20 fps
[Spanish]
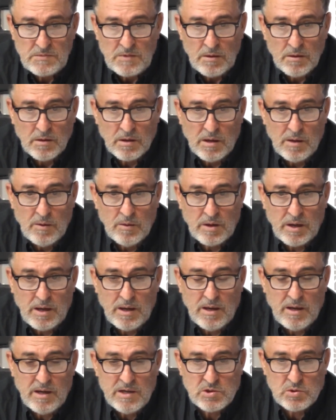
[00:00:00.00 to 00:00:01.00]
Creo
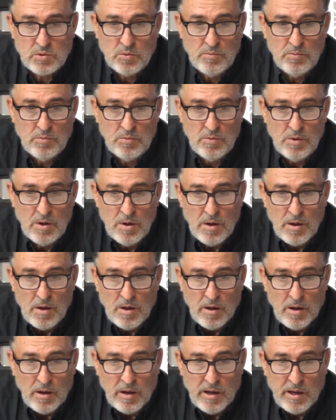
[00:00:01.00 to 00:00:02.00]
que es un,
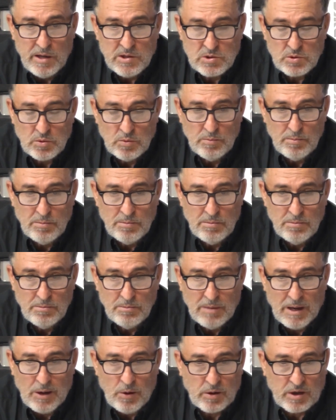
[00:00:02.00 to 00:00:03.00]
es
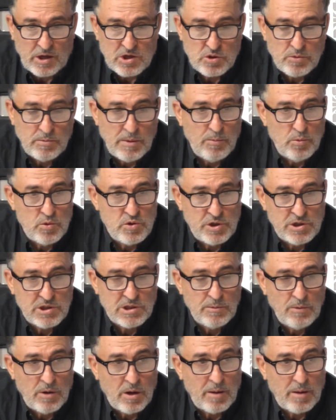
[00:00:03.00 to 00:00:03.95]
un valor que suma muchísimo